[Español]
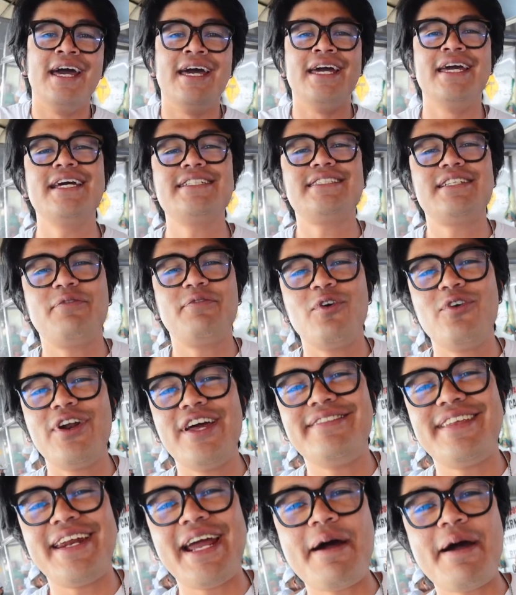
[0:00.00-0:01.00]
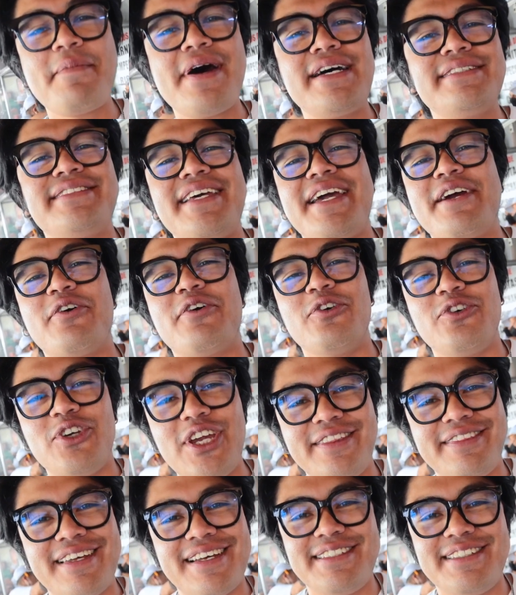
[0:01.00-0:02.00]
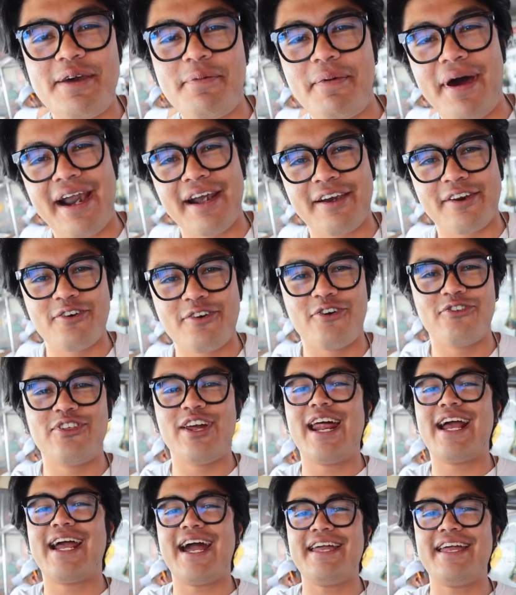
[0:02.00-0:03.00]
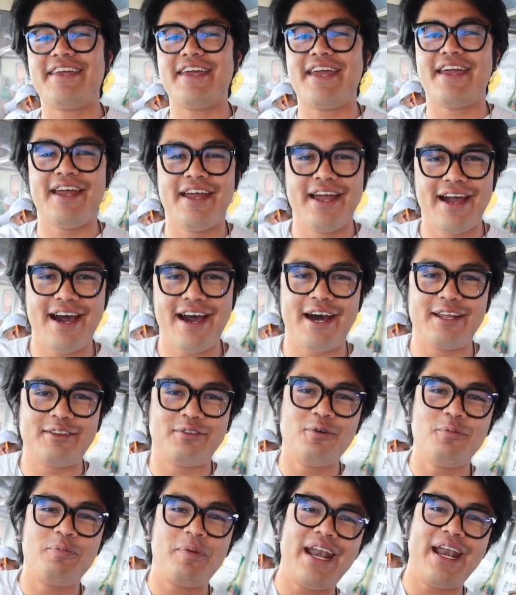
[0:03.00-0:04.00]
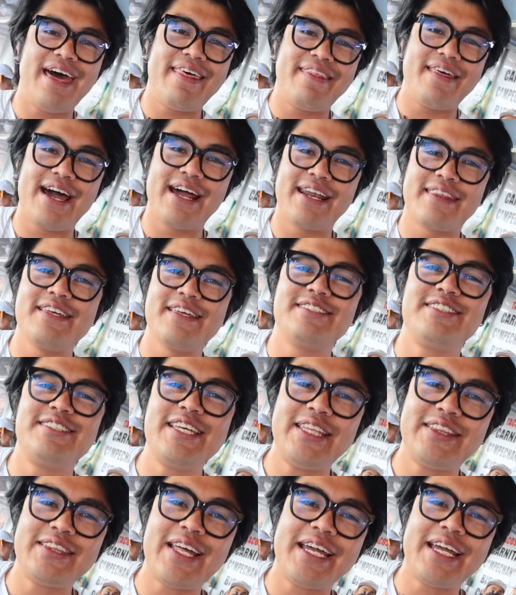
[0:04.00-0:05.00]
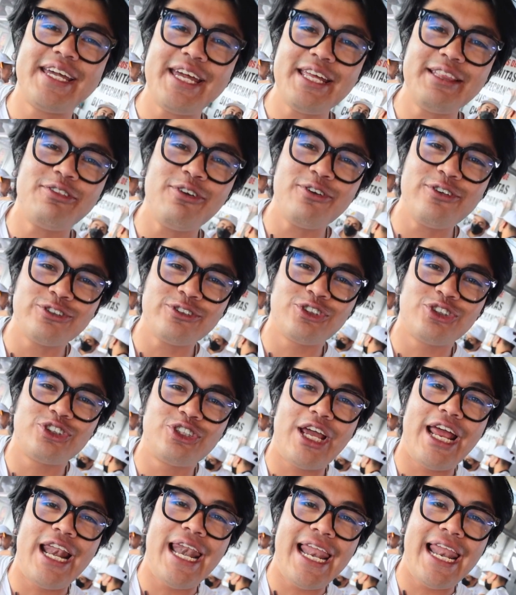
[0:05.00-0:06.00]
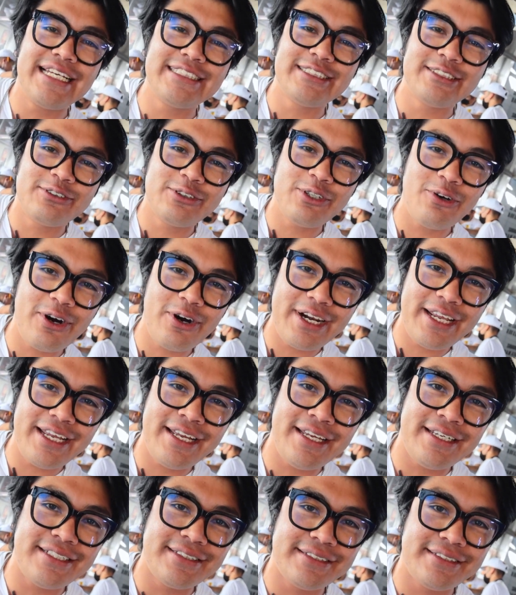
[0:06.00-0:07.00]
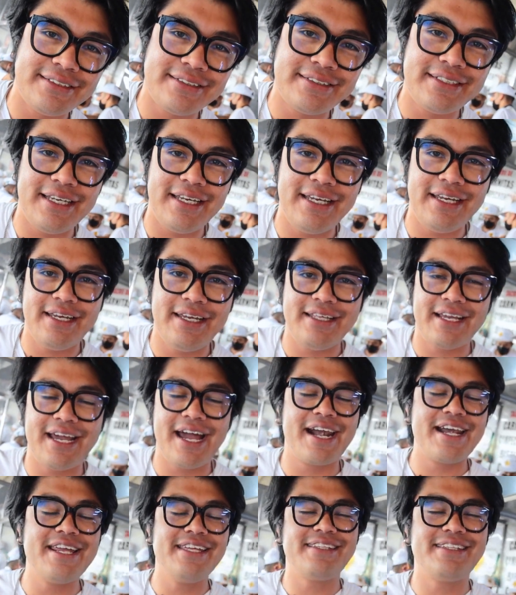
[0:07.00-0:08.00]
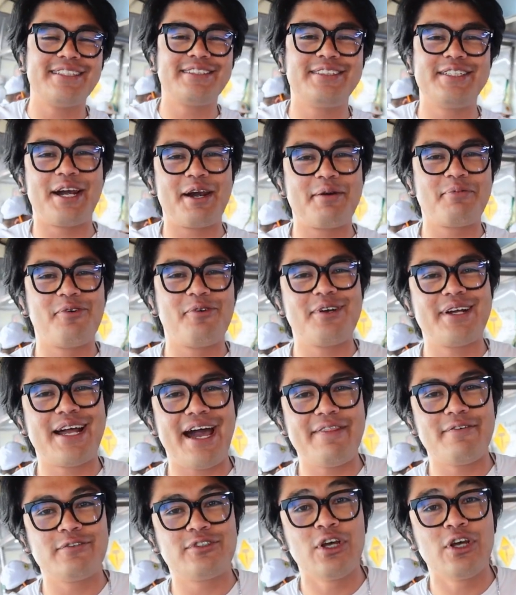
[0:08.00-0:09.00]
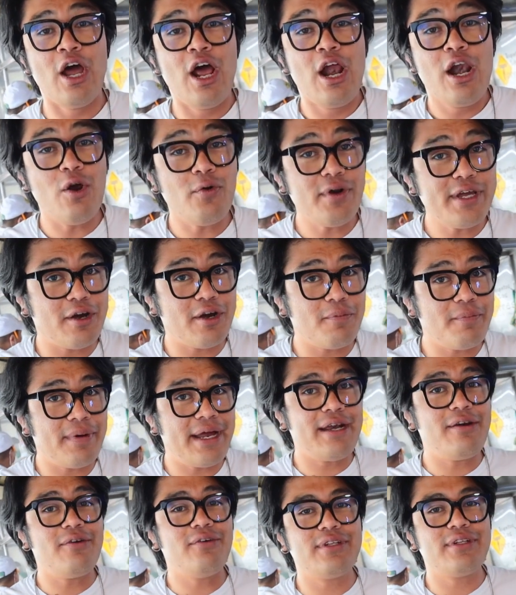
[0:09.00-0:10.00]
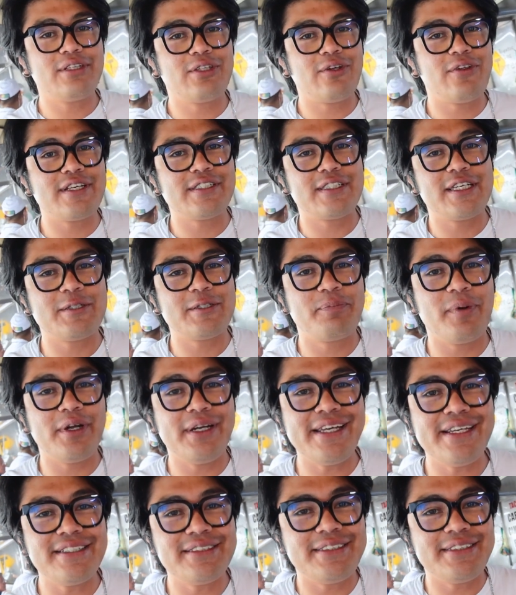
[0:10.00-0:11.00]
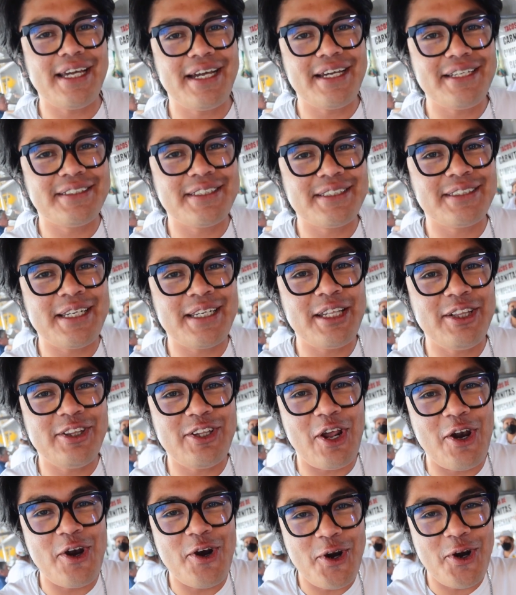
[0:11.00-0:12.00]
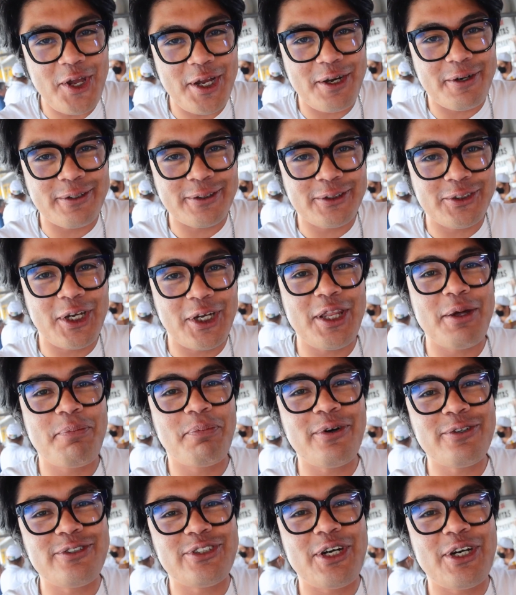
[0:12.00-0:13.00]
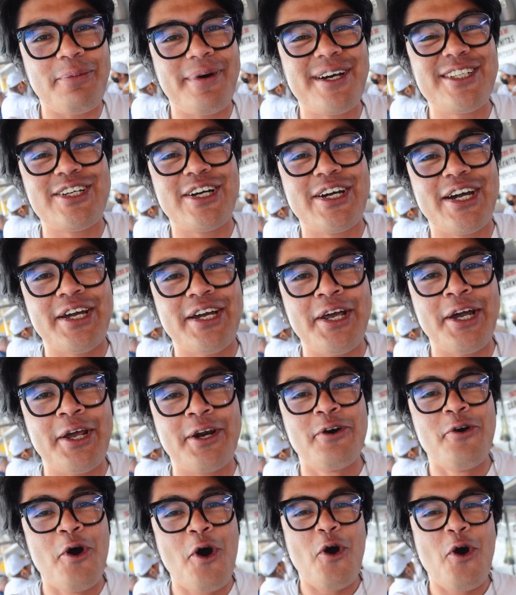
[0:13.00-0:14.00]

Y esta fue una entrega más de joyitas de barrio, de la calle a tu paladar, desde taquitos, las torres, eh, carnitas y revolcados. Lo único malo de toda esta experiencia es que están tan ricos que de postre vas a querer